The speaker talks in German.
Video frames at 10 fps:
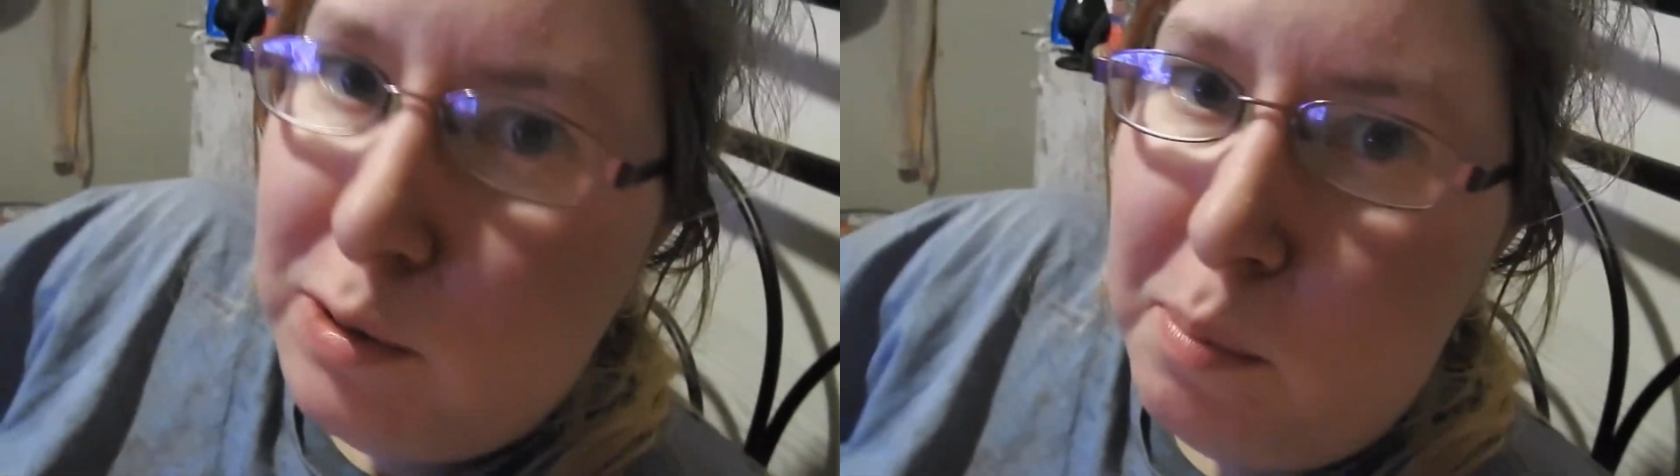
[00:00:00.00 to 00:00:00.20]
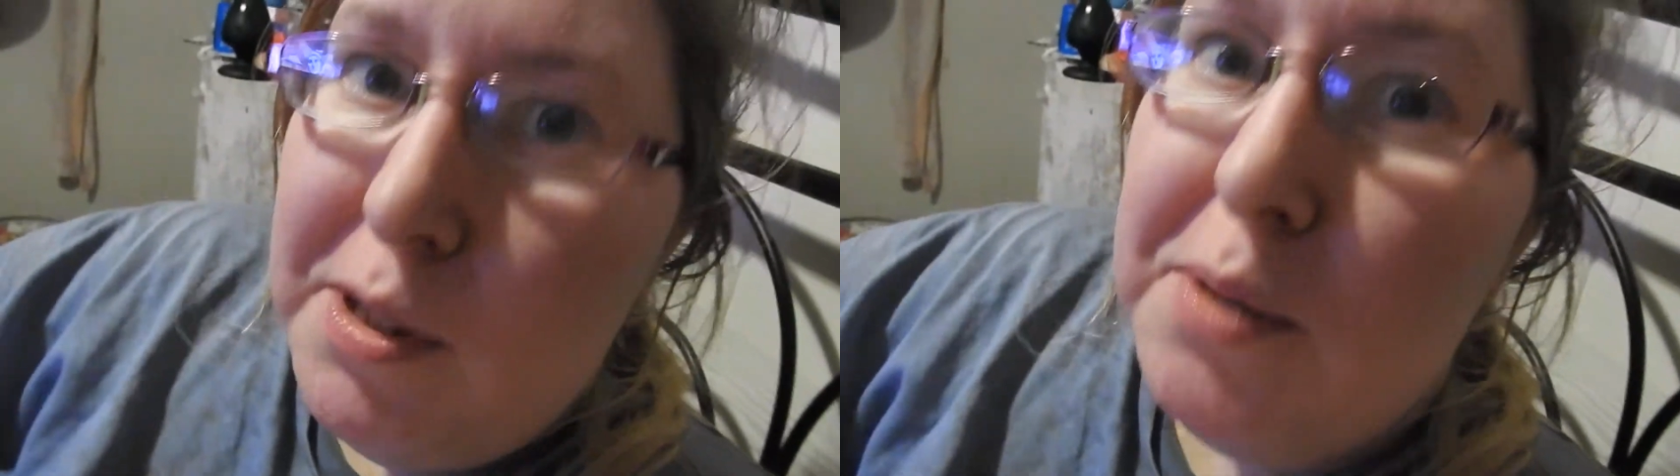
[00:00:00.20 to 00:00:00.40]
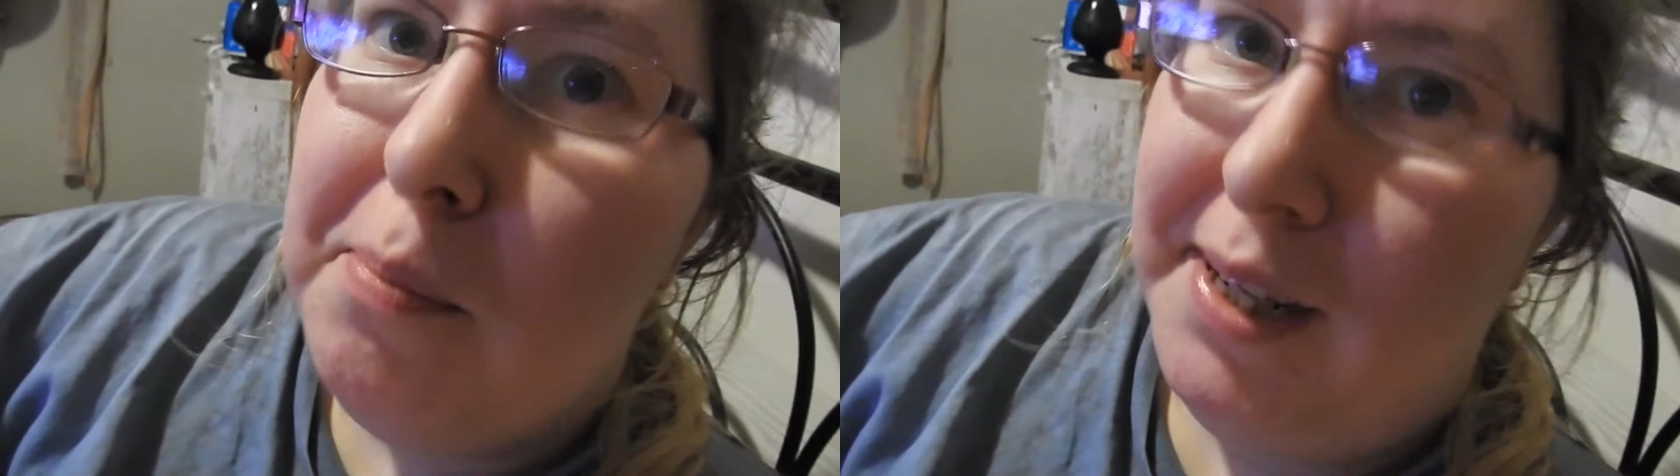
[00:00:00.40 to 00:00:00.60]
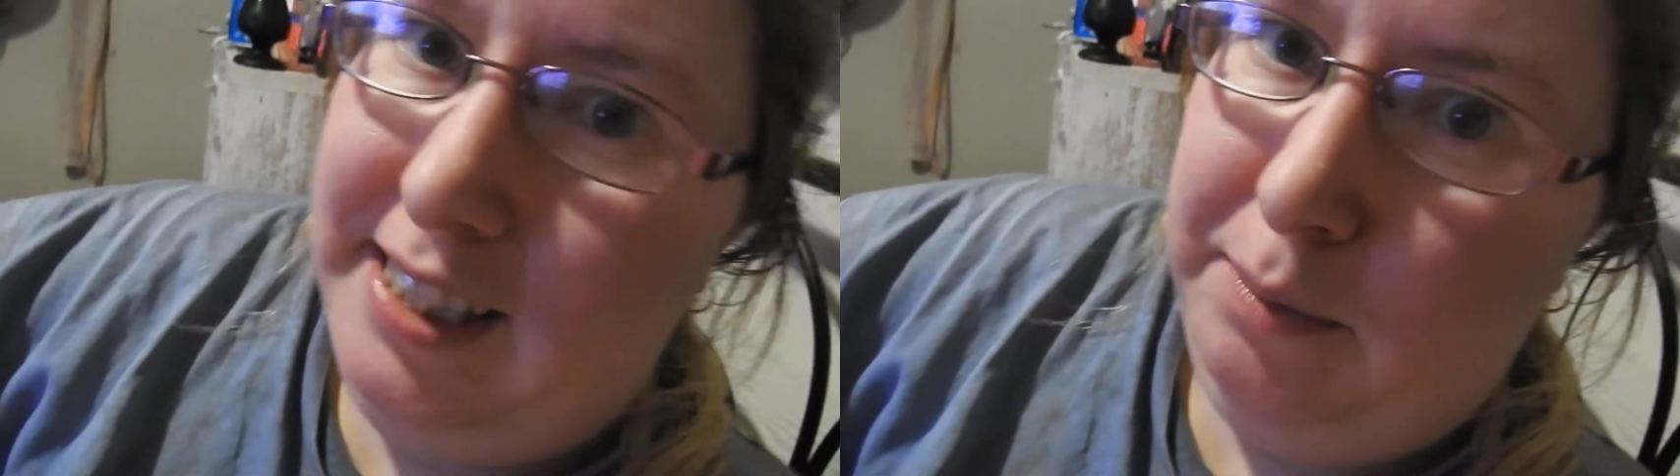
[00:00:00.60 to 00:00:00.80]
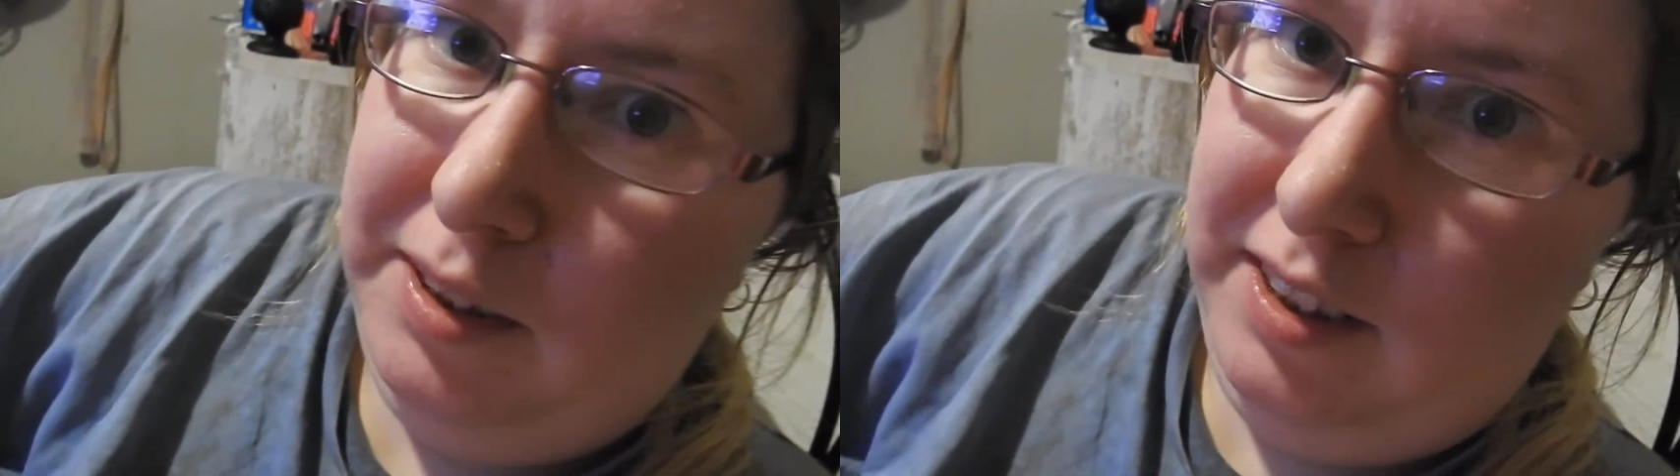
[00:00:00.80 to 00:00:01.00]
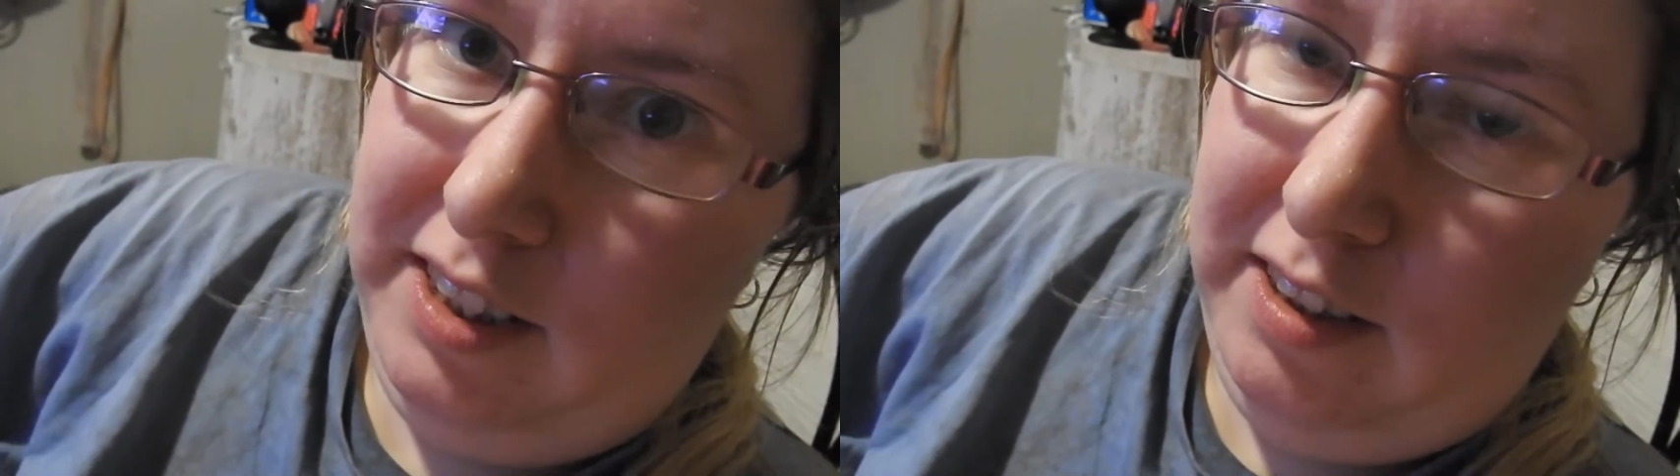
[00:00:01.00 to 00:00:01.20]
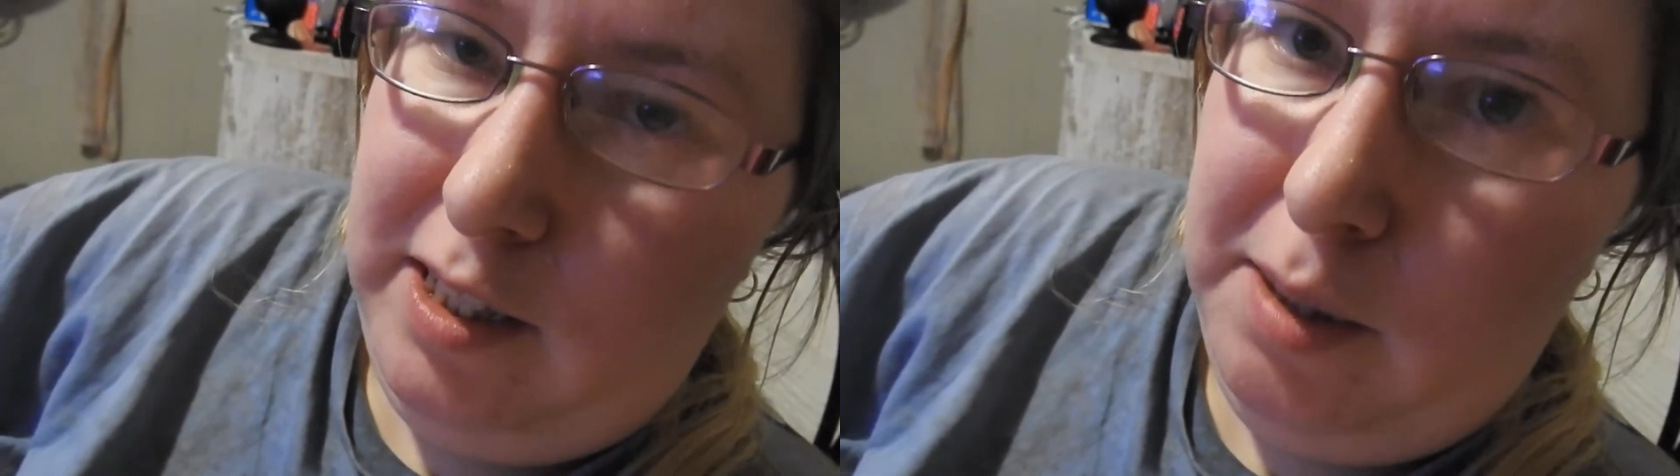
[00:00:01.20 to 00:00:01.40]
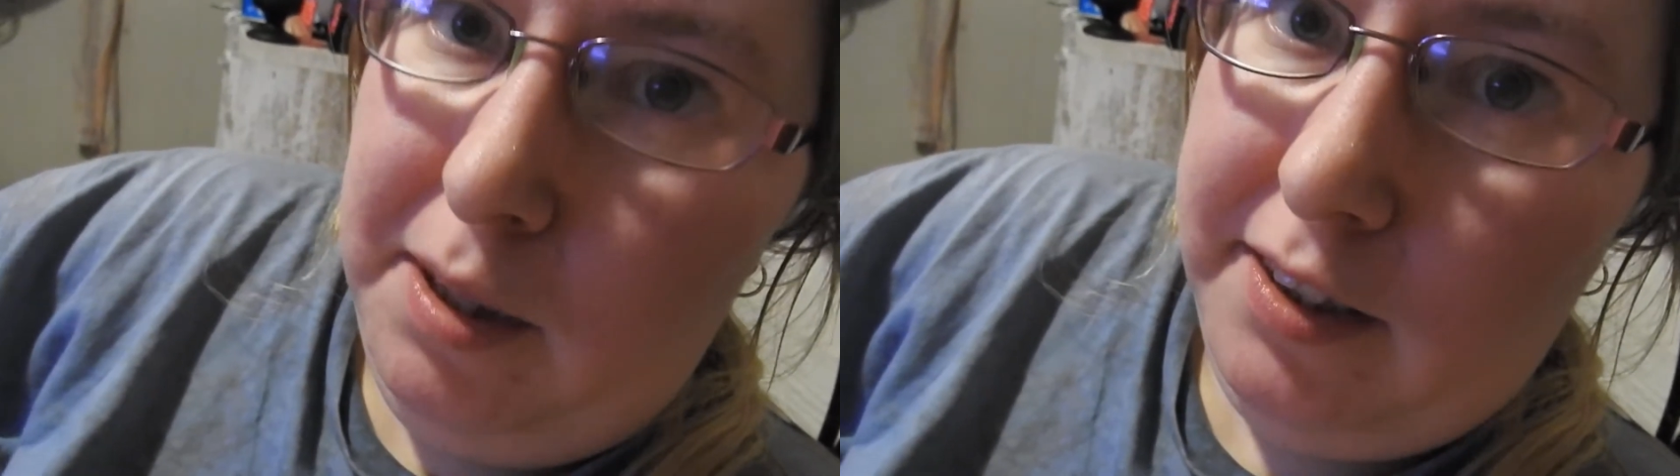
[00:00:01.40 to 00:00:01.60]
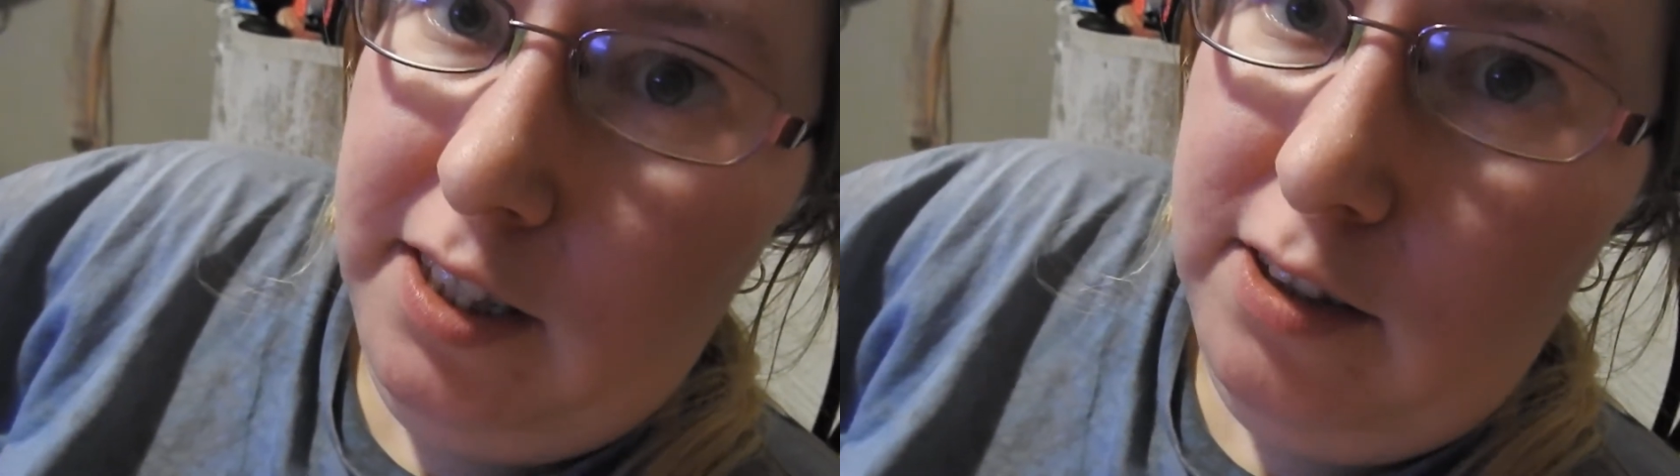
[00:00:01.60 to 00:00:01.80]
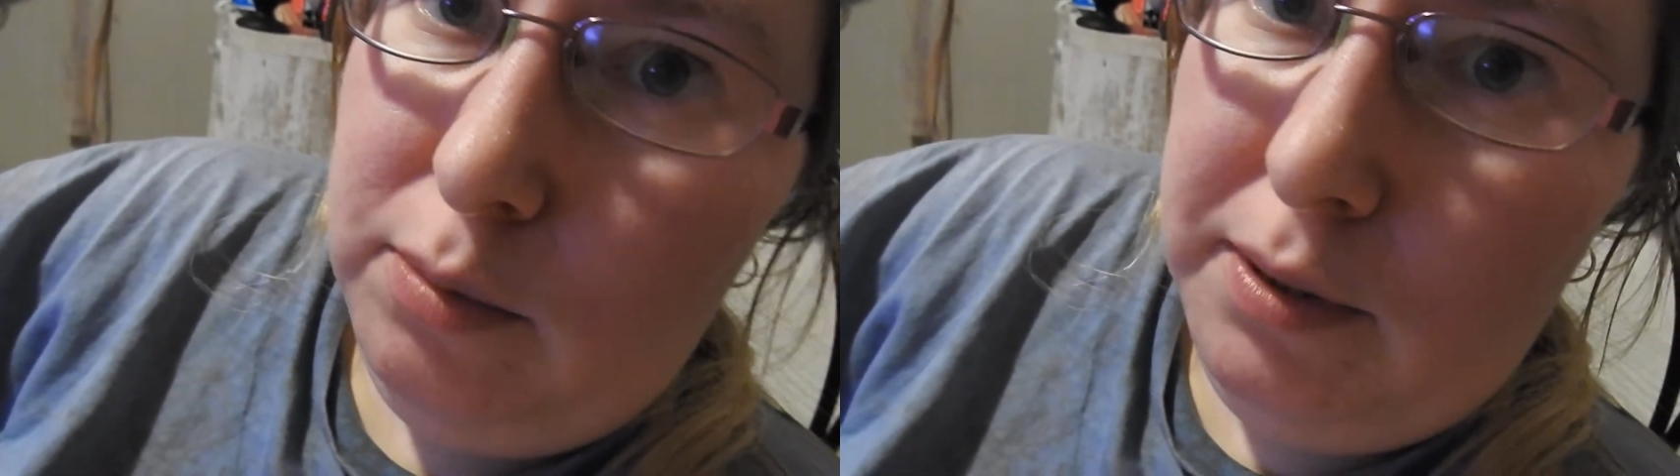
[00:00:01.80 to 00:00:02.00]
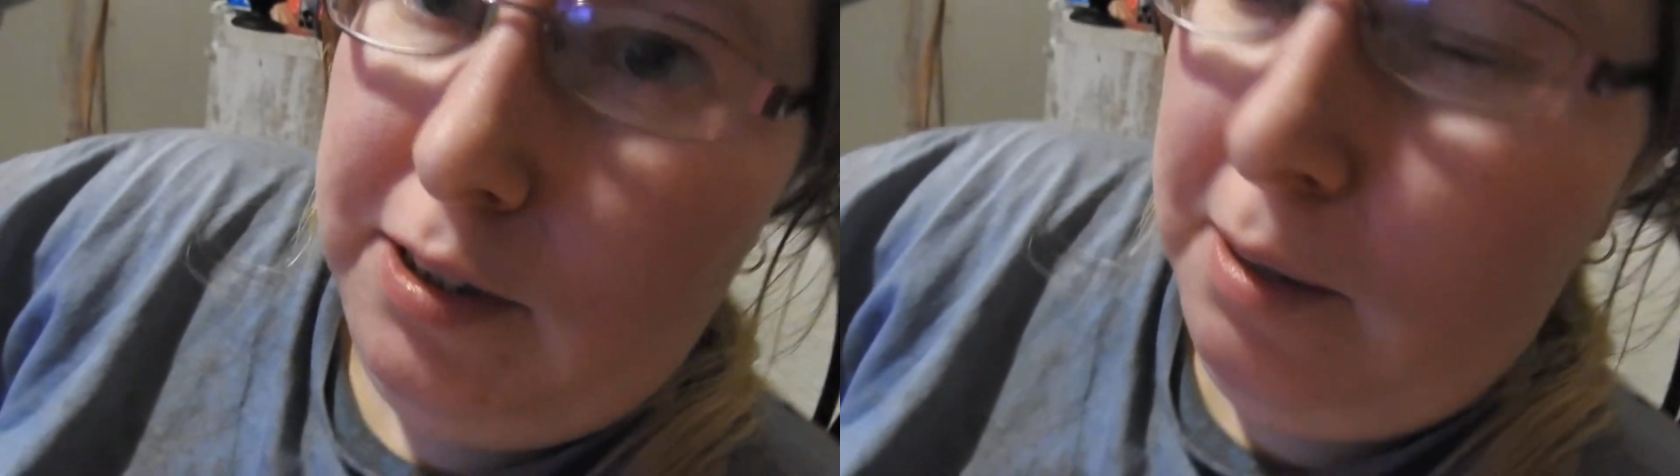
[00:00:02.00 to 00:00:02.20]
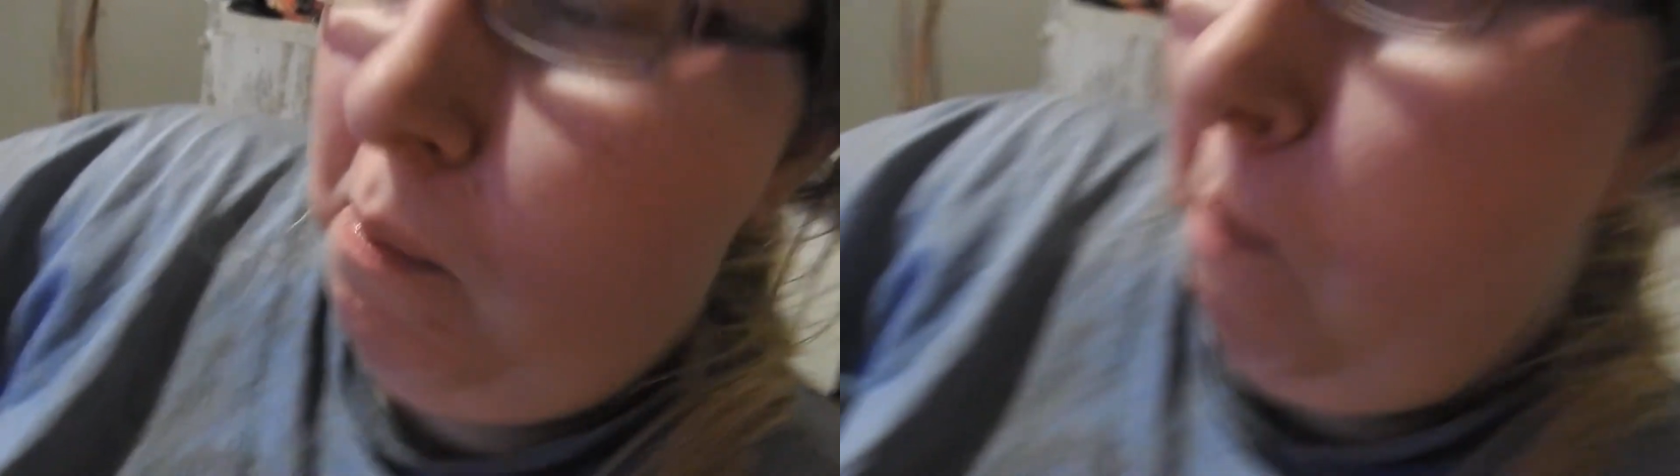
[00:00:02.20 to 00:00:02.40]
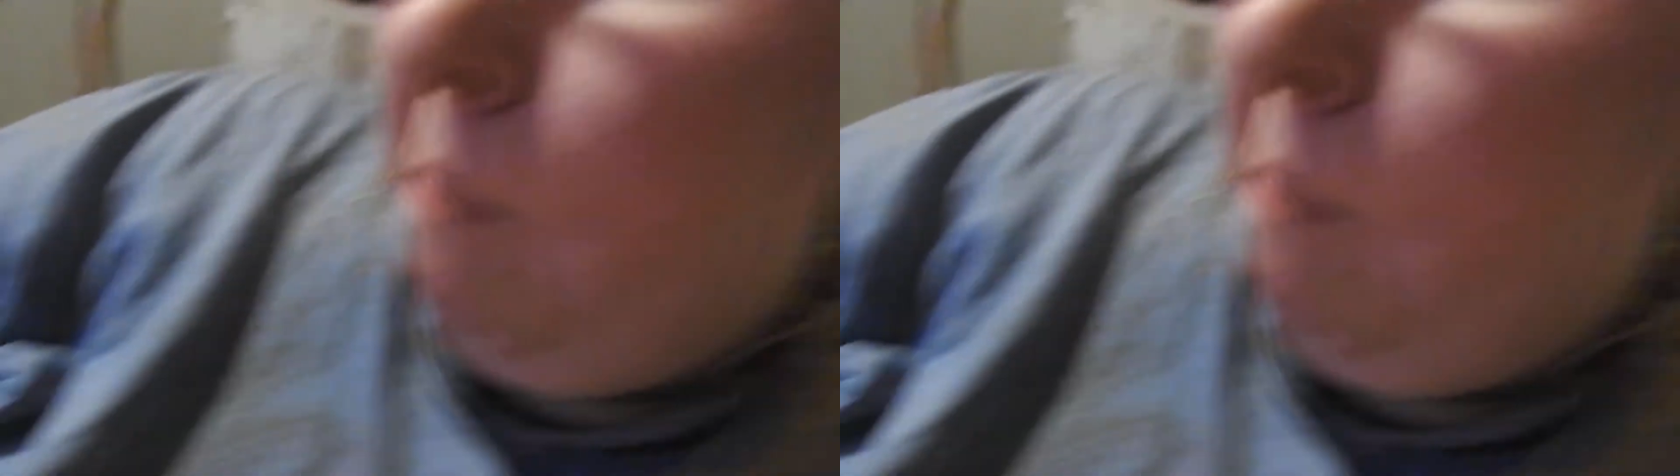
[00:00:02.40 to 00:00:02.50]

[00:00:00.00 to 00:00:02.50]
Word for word: ist mit meinem Lieblingsessen, neben Lasagne und Pizza.